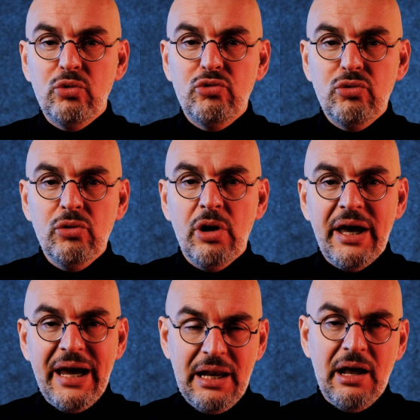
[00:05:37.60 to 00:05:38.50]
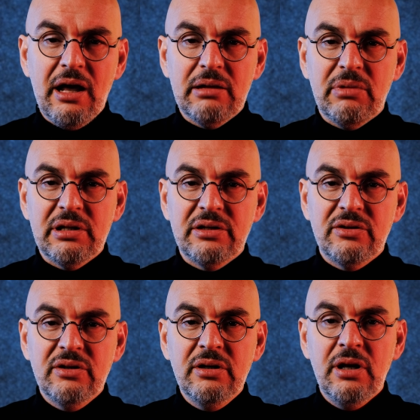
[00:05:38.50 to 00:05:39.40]
Gücü ele
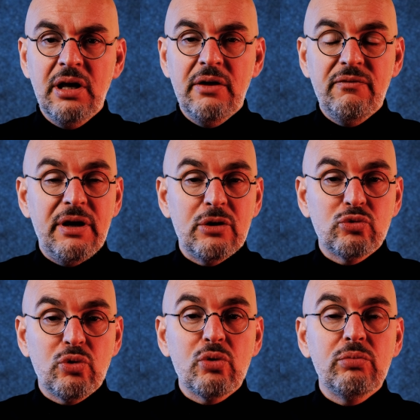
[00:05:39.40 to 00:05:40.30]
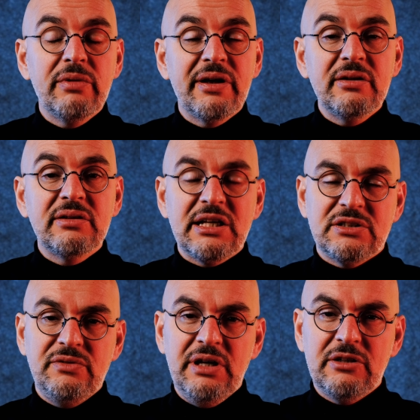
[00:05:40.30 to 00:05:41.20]
almalıydı ve sorumluları
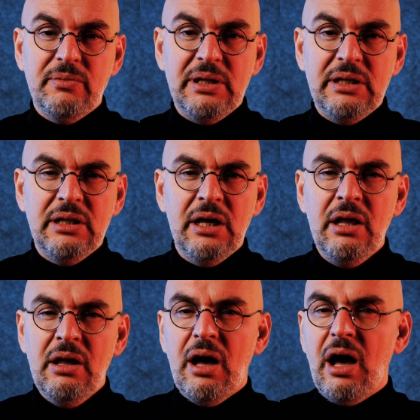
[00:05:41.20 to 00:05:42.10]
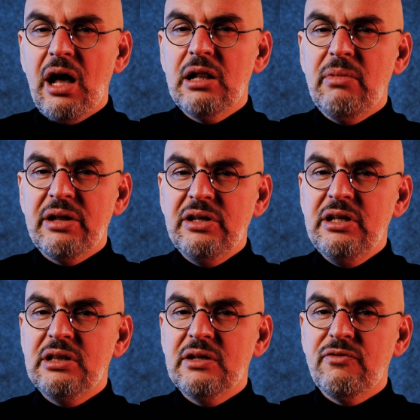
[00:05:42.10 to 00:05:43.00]
tasfiye etmeliydi. Alman
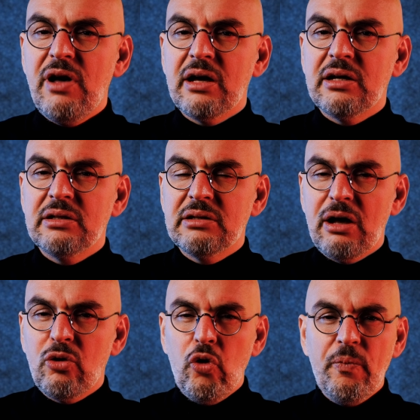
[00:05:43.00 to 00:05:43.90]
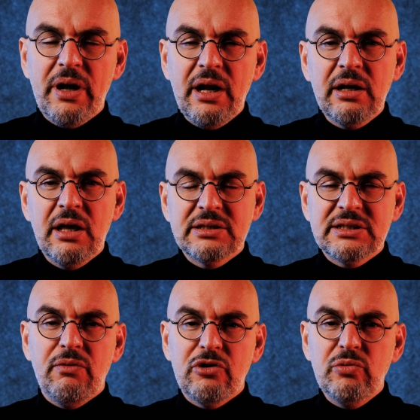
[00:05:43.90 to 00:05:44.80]
ittifakından koparak
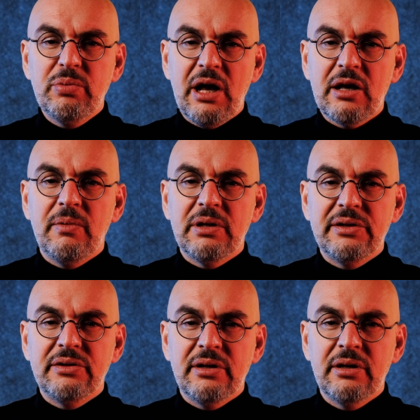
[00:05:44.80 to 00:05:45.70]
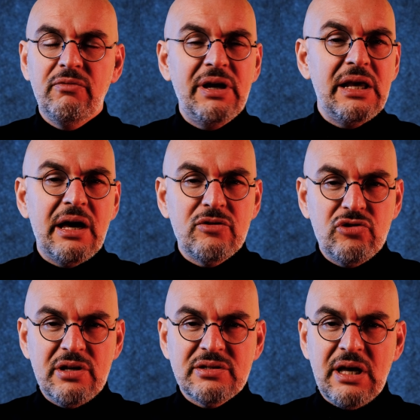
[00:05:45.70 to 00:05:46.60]
savaşı bırakmalıydı. Veliaht
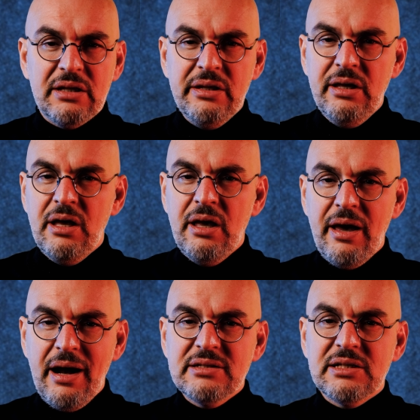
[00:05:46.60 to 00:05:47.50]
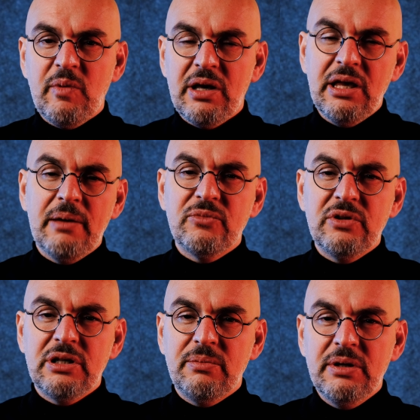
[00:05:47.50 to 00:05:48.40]
Şehzade her zaman yaptığı
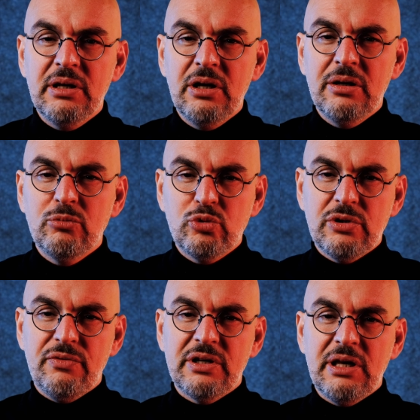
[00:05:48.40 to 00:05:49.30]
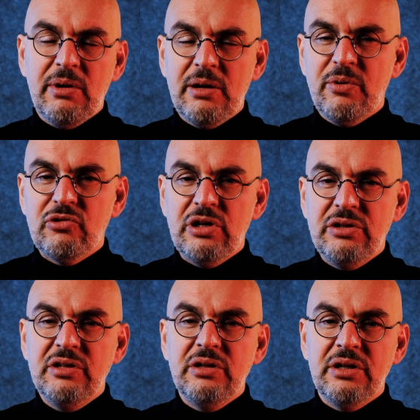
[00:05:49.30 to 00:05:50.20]
gibi Mustafa Kemal
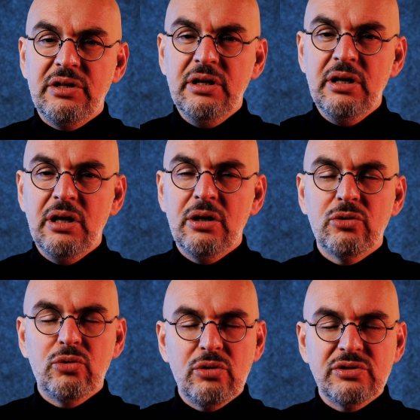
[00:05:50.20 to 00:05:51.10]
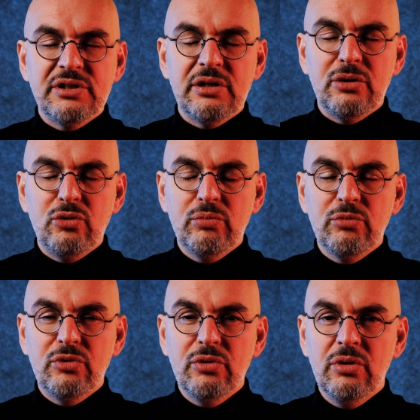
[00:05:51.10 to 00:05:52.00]
Paşa'yı dinledi, gözlerini
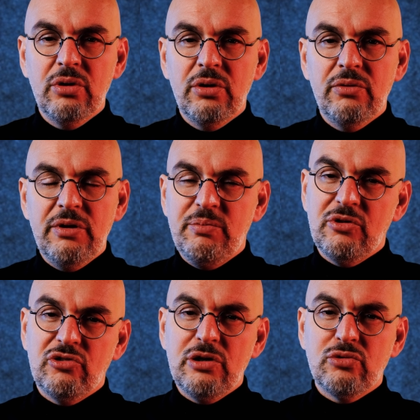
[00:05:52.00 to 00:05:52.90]
yumdu ve bir şey